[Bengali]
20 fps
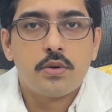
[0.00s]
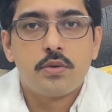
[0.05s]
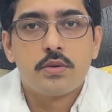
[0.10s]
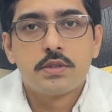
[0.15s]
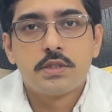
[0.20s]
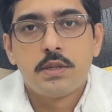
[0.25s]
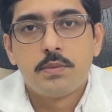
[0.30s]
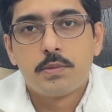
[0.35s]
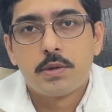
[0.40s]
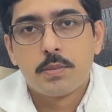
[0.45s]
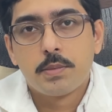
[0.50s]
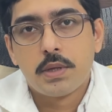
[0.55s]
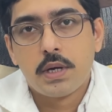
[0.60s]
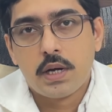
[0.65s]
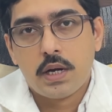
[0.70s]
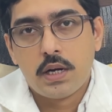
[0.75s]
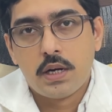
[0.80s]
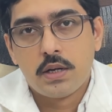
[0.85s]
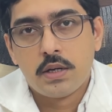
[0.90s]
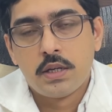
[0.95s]
কখনো সিমটম
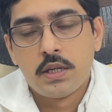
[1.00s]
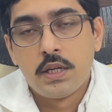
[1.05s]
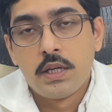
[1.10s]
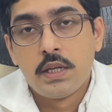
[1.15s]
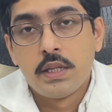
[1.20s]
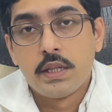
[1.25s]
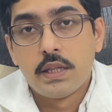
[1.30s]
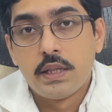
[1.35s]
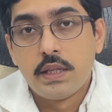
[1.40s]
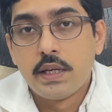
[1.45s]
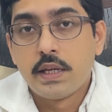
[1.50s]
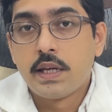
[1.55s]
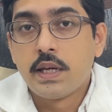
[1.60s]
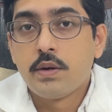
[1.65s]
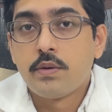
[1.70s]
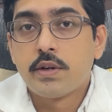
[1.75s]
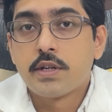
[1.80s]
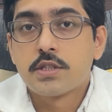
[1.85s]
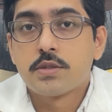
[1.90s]
থাকে না দেখে অনেক